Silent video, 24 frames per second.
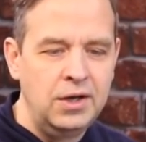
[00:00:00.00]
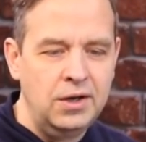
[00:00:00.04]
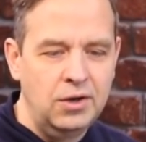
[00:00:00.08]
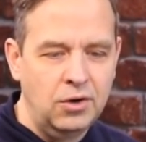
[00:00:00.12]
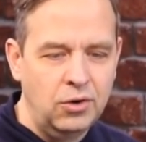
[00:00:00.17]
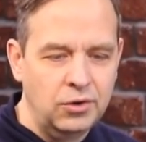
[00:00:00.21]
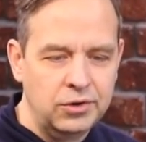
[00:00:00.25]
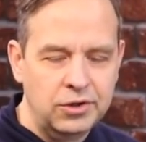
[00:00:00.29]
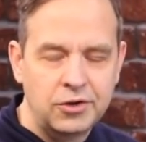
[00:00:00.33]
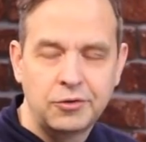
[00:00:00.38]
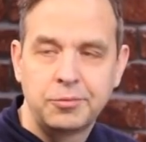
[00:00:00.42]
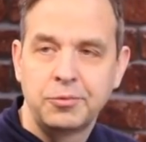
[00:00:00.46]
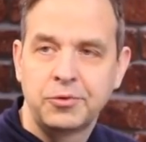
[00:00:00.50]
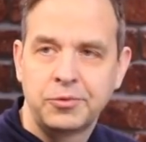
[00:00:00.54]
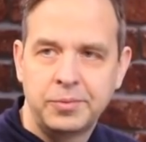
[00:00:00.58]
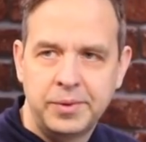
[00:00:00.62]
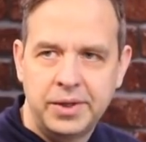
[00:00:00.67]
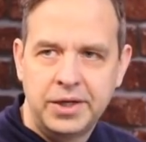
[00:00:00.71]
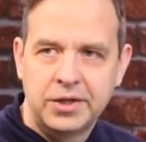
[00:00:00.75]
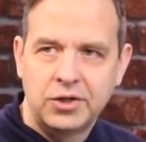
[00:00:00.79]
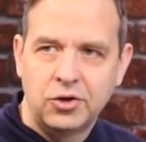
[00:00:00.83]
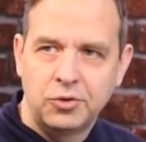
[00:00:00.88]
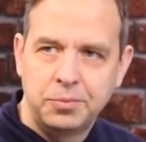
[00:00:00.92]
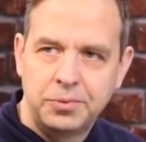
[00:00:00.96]
Und das muss man
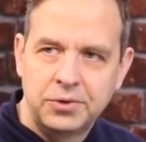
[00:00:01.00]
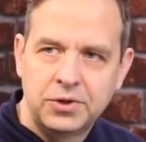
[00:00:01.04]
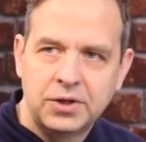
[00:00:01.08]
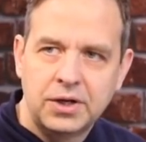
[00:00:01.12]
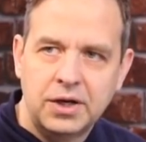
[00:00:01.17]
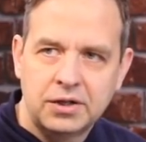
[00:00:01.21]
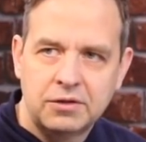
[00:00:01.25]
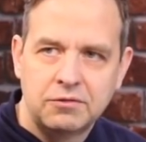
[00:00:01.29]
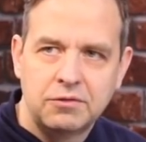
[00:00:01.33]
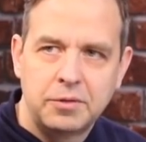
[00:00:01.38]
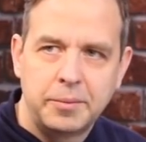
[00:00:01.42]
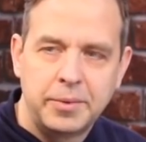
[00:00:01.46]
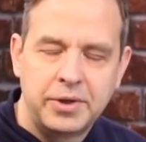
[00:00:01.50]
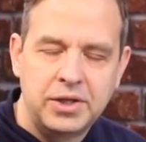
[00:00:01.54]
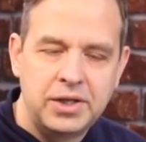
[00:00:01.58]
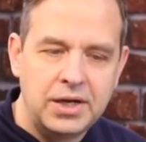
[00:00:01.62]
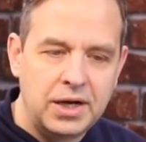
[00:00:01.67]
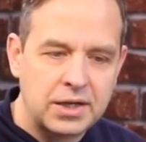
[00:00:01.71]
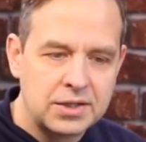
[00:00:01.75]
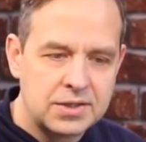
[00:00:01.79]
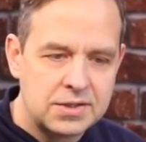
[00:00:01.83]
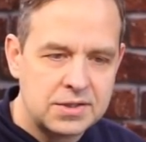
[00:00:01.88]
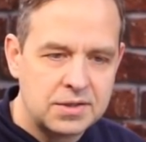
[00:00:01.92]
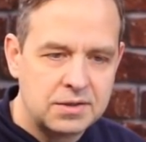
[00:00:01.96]
halt auch betrachten, wenn man die
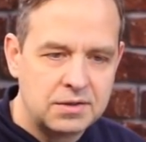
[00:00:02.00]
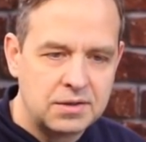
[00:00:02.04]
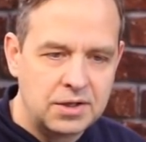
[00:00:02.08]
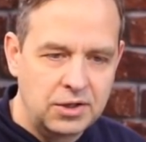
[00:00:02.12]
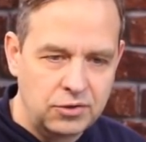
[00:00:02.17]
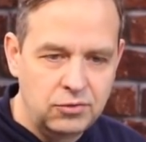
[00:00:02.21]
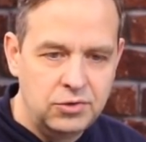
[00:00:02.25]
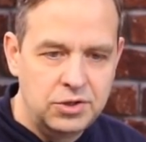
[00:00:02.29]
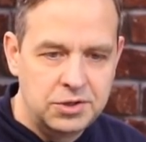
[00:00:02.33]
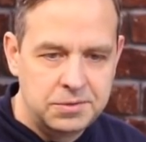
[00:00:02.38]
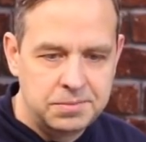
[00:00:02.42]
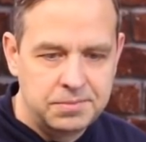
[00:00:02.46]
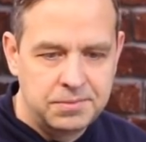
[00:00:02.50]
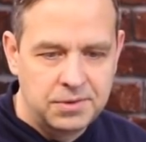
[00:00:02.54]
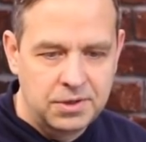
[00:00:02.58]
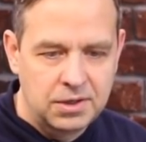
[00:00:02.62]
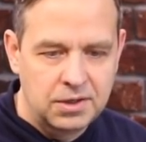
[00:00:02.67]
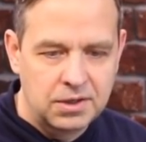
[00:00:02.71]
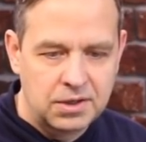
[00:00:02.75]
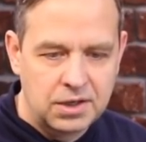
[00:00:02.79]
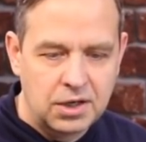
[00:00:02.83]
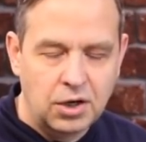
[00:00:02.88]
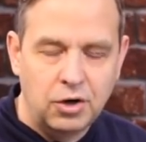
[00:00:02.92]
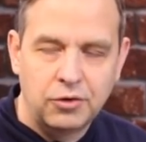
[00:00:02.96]
Aktien natürlich
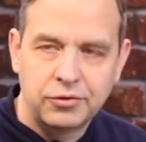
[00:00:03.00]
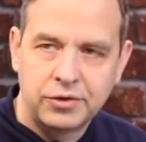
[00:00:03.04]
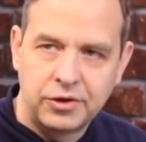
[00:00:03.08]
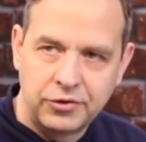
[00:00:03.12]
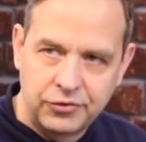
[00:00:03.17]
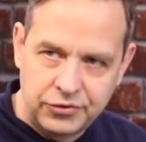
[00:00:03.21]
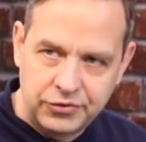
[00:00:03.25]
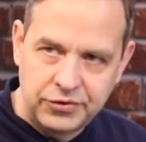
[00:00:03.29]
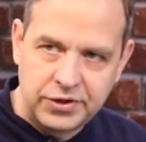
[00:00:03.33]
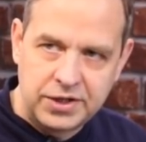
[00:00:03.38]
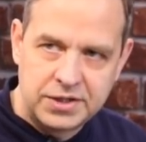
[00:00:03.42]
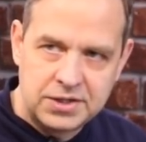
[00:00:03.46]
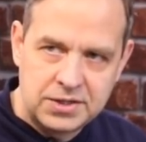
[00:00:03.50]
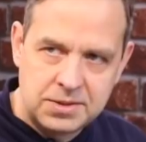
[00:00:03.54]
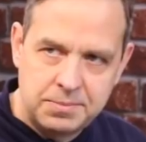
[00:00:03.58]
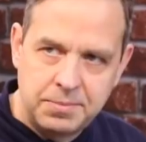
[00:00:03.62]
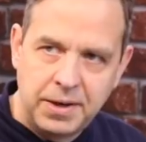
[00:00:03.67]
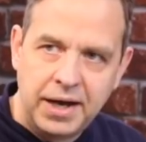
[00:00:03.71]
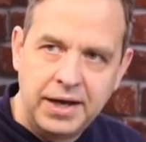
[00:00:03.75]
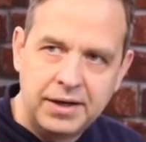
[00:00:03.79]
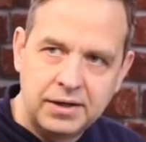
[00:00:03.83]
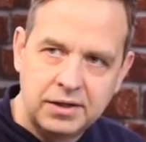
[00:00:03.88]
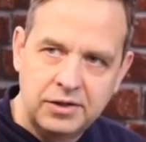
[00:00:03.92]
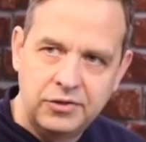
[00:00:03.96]
äh, kauft. Also das heißt, die
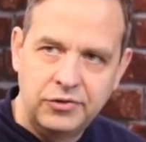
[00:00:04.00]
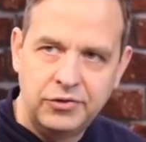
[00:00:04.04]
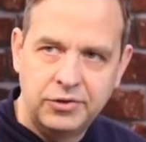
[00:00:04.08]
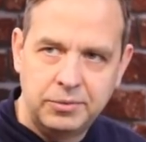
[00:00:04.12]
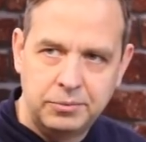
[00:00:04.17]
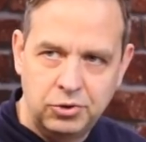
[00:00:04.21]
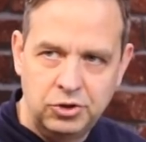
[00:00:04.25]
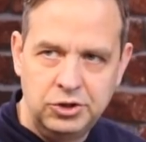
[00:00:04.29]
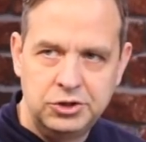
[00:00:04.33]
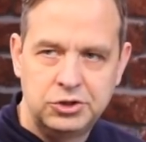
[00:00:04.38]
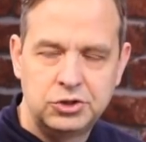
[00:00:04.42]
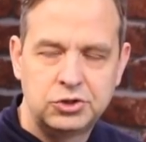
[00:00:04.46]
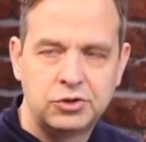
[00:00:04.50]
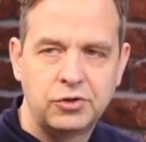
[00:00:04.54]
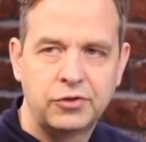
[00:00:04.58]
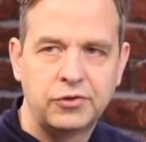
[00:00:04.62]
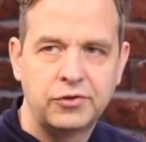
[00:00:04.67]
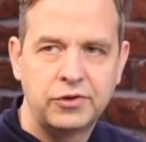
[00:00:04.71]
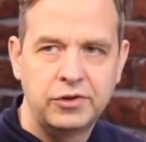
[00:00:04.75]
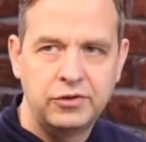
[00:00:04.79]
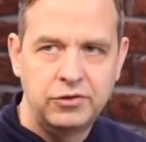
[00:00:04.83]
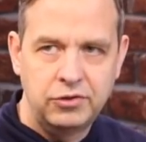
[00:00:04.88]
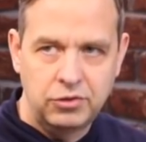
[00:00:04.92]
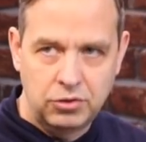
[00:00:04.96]
beiden Risiken, politisches
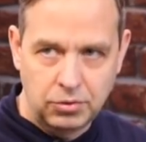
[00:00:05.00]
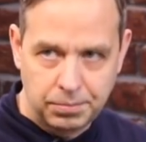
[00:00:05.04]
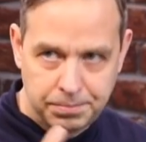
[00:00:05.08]
Risiko